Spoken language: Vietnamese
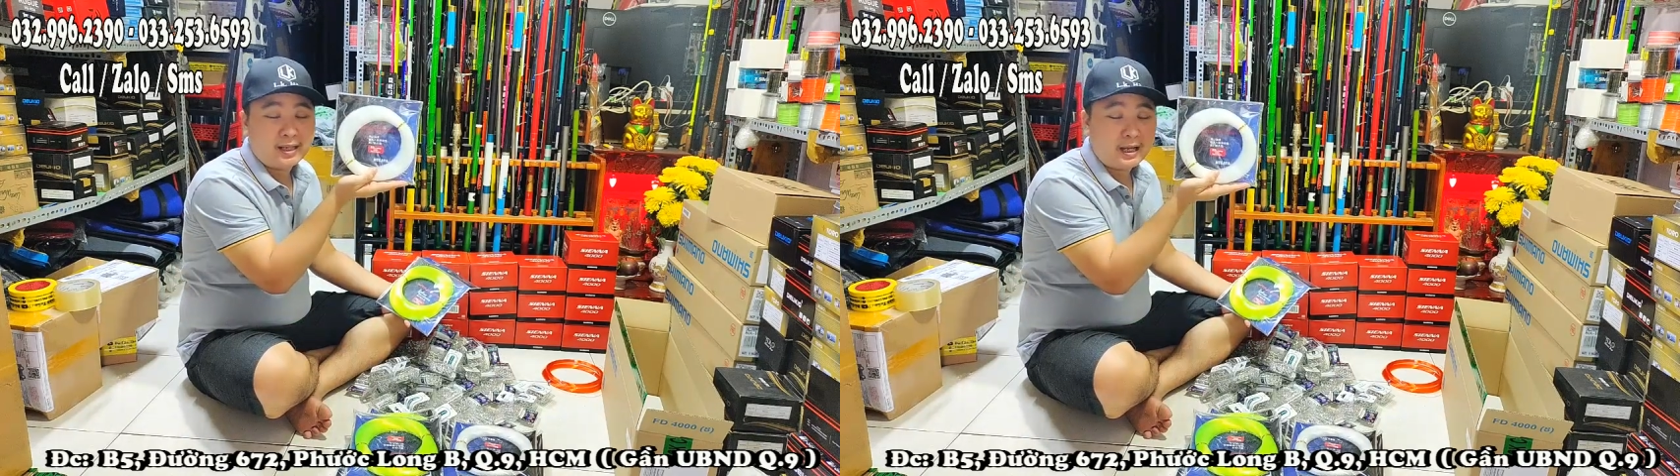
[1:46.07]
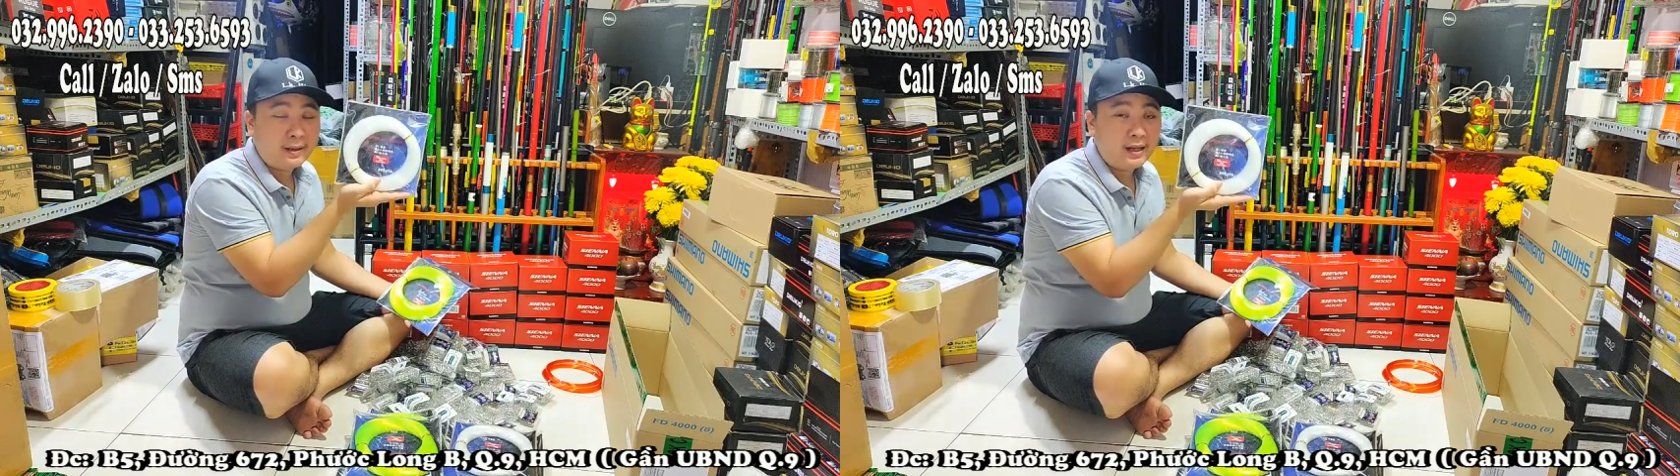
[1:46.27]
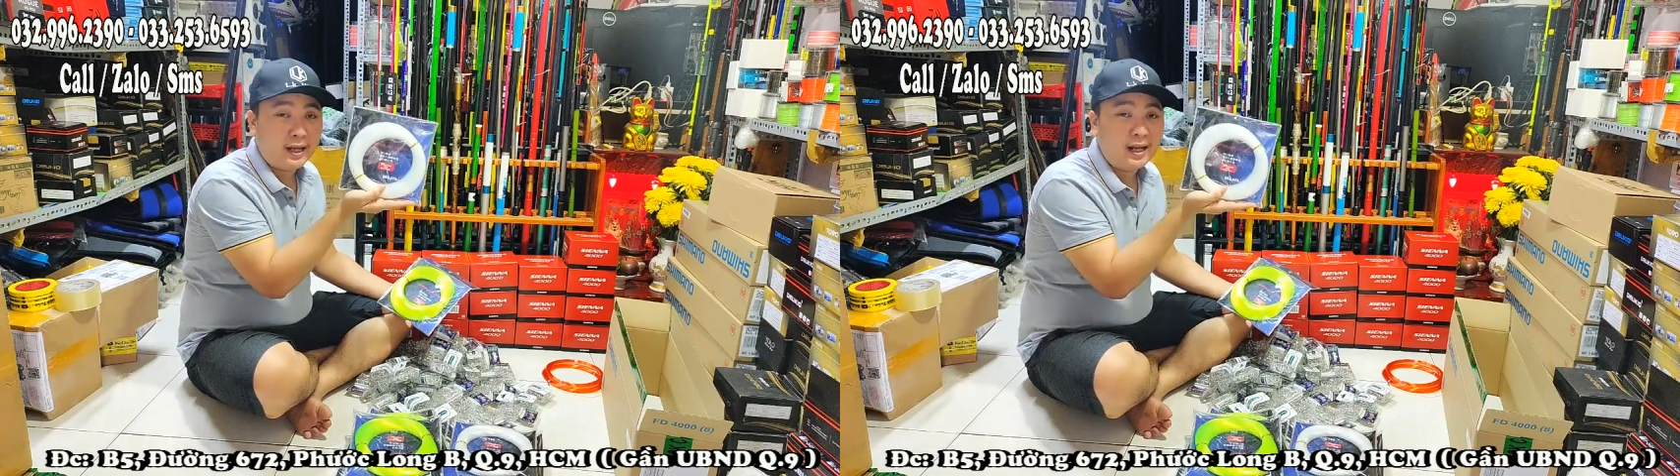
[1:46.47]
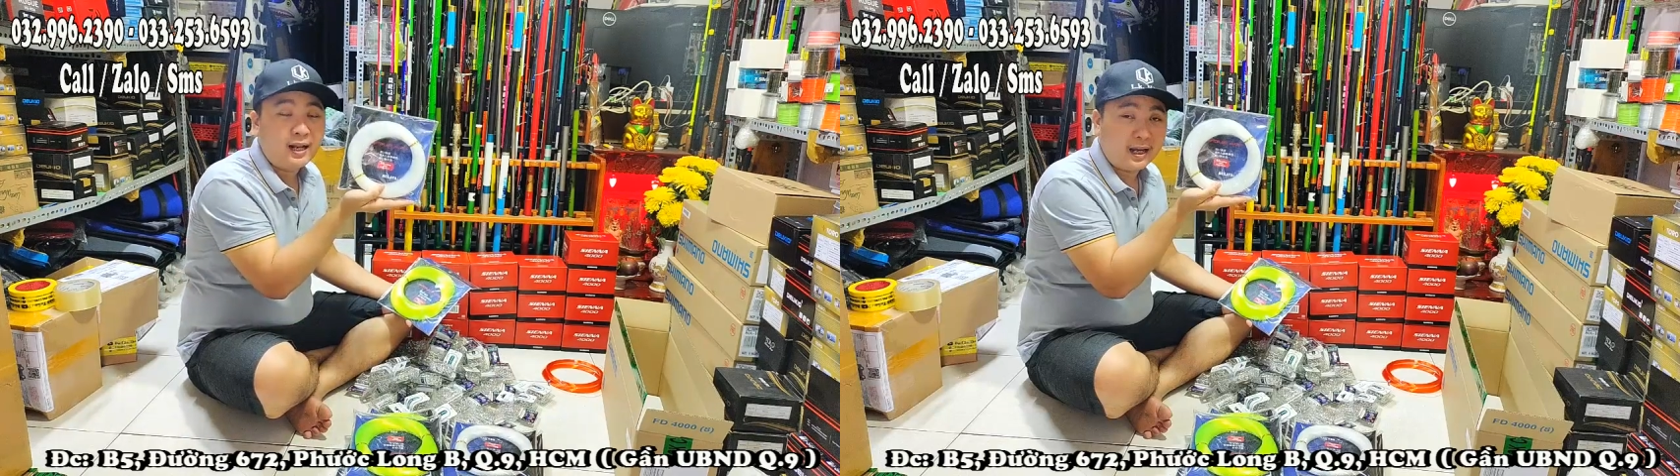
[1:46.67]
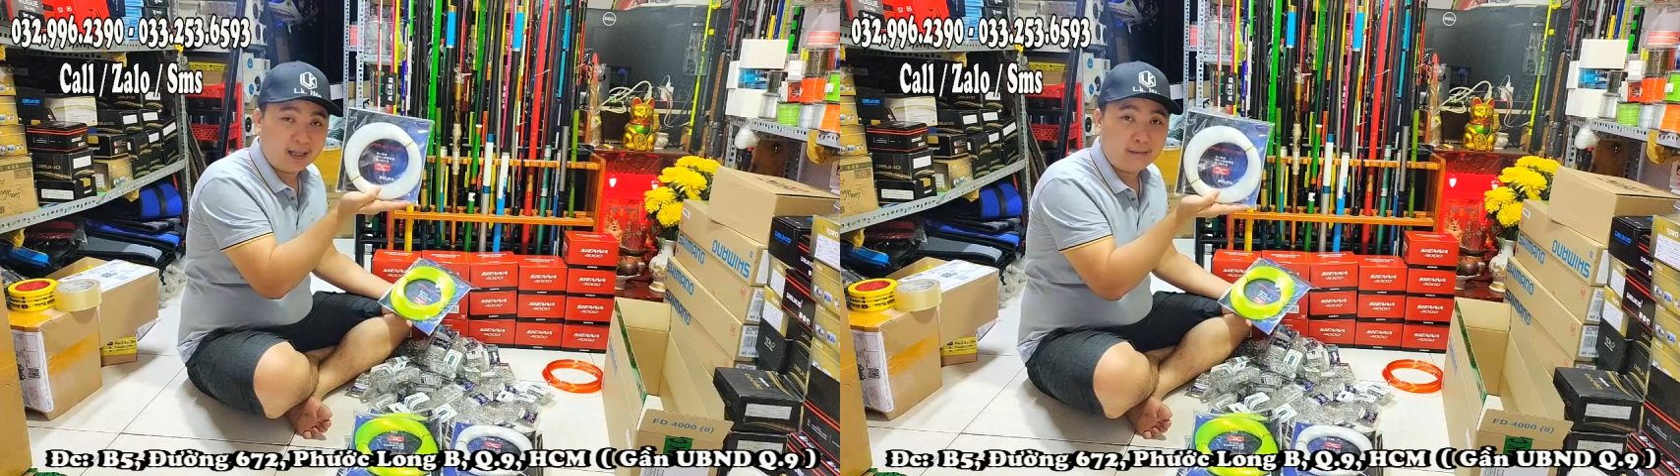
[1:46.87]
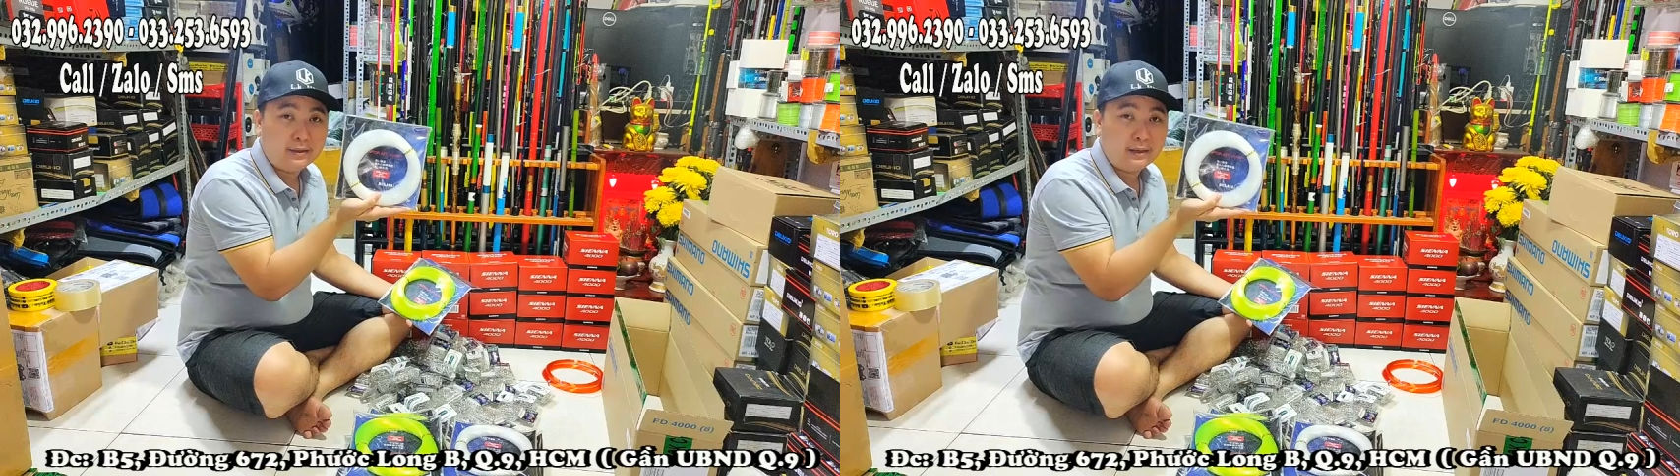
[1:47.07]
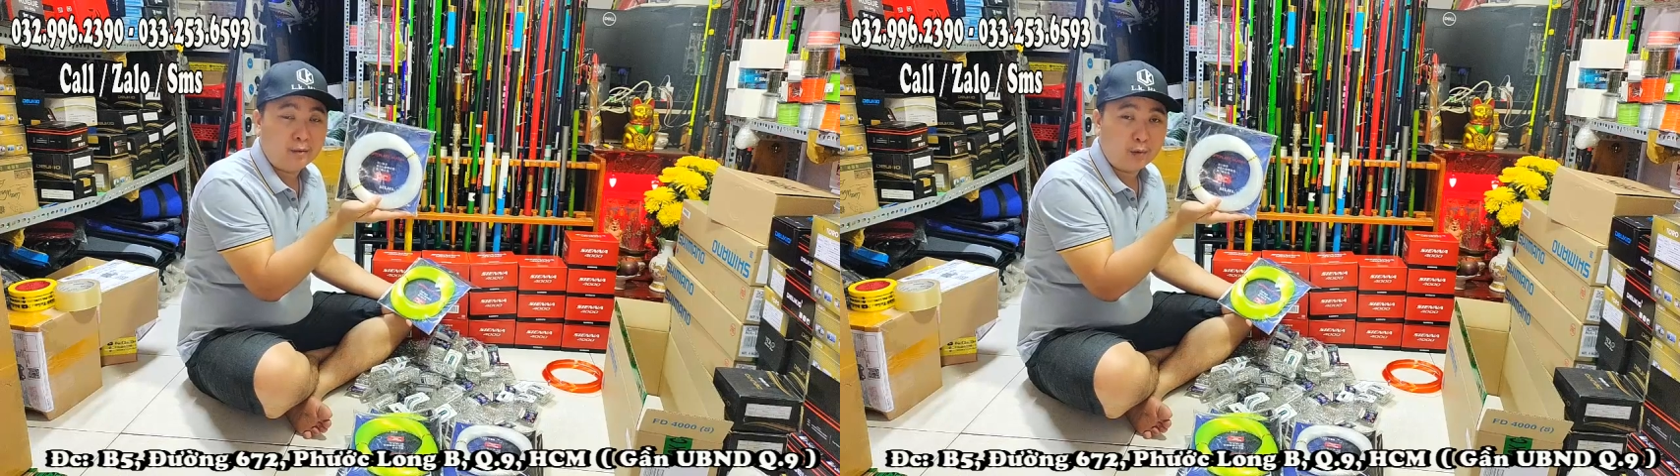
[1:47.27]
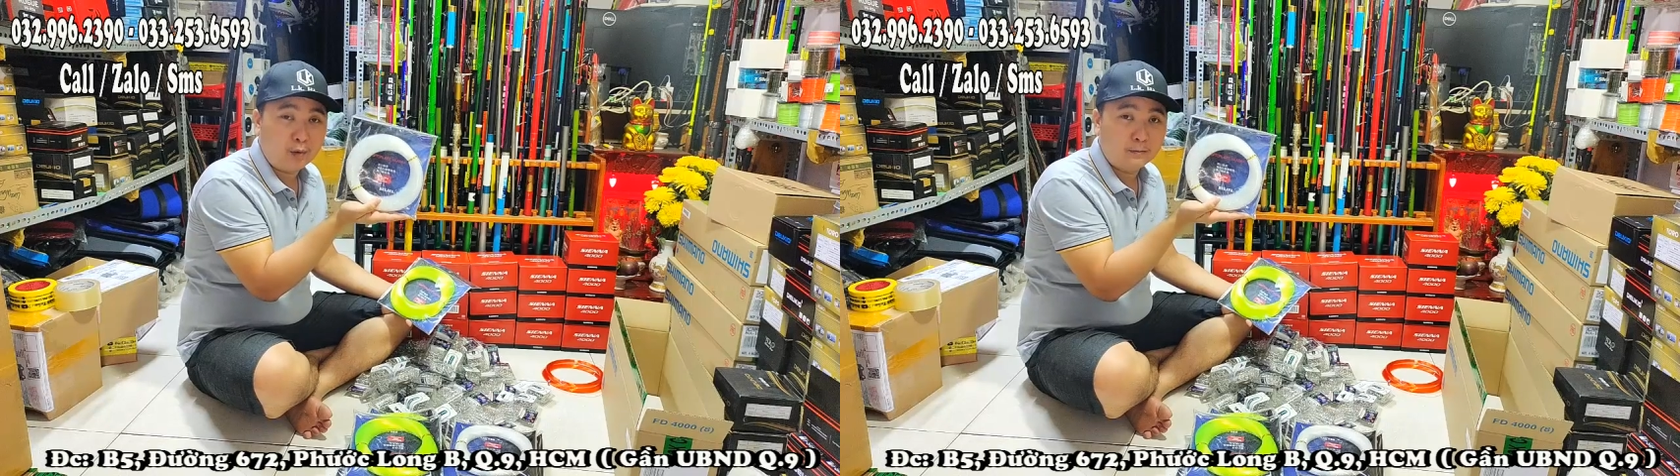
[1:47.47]
giá bán lẻ là 200 ngàn
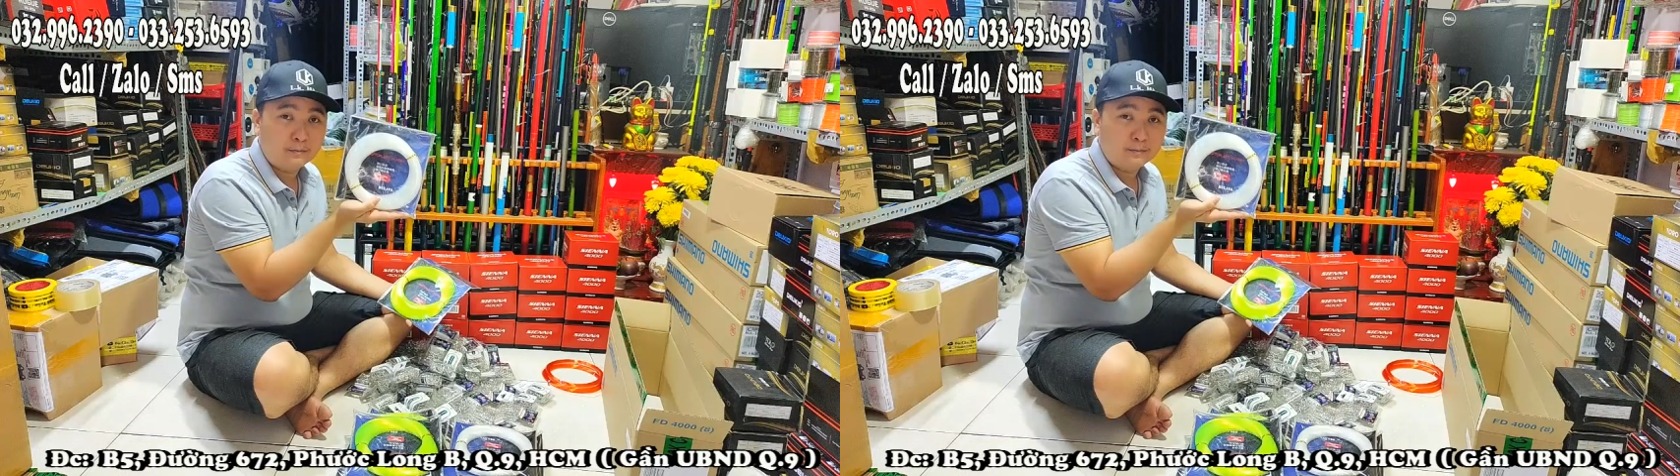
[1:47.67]
một cuộn